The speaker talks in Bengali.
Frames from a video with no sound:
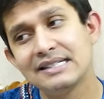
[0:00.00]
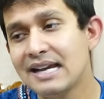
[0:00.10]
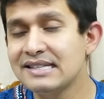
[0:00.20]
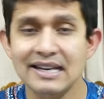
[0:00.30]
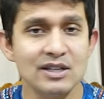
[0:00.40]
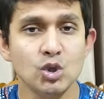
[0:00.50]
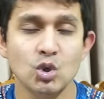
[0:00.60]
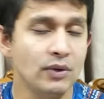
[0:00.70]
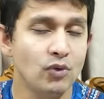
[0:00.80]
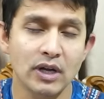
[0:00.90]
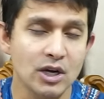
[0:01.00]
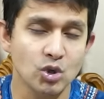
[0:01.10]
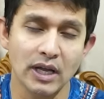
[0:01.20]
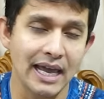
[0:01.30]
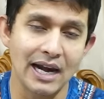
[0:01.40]
সেই সিরিজও শরীফুলকে
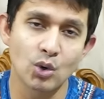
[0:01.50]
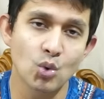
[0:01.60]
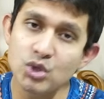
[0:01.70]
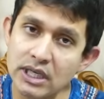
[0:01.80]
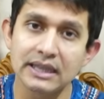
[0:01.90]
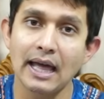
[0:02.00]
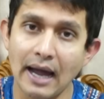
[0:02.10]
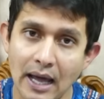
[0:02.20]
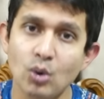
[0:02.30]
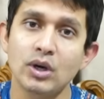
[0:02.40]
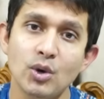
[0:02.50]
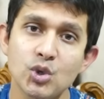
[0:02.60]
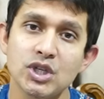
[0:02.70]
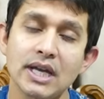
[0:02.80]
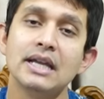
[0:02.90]
আসলে খেলানো উচিত না কারণটা
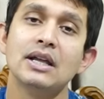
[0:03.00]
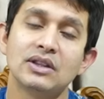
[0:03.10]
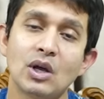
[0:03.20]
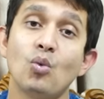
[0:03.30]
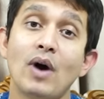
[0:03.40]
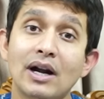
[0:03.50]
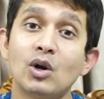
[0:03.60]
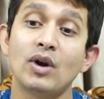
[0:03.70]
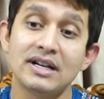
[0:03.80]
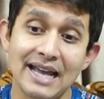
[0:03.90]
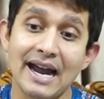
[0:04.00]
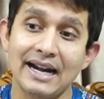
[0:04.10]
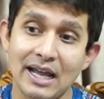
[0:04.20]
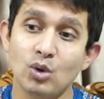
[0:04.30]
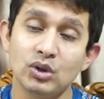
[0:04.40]
হচ্ছে তার ওয়ার্কলোডের
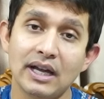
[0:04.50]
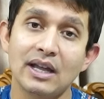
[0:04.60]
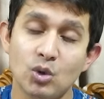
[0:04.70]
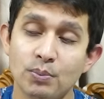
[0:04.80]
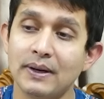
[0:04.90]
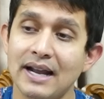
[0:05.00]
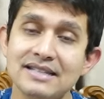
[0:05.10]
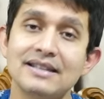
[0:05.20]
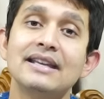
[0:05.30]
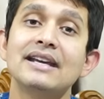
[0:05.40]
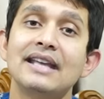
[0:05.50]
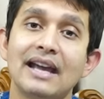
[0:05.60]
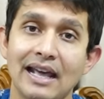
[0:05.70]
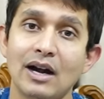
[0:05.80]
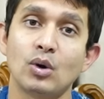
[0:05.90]
জায়গাটা এখন তাকে খুব রেস্ট দিয়ে দিয়ে
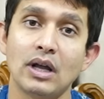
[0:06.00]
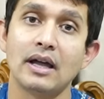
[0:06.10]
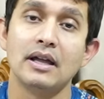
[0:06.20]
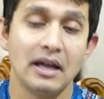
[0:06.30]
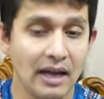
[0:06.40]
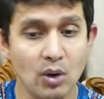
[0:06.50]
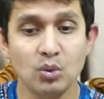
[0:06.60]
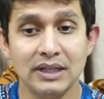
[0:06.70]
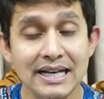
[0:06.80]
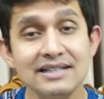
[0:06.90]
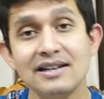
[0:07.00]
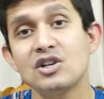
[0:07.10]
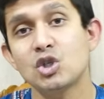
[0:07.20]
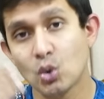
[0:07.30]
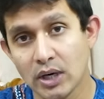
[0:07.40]
খেলানোটা কারণ দিন
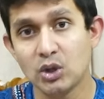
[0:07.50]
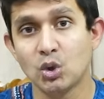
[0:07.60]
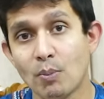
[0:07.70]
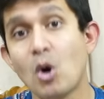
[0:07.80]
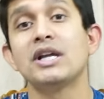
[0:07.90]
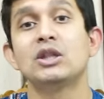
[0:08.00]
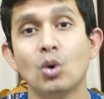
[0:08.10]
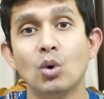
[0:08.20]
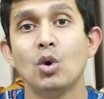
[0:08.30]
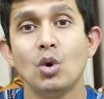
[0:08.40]
শেষে শরীর তো বডি তো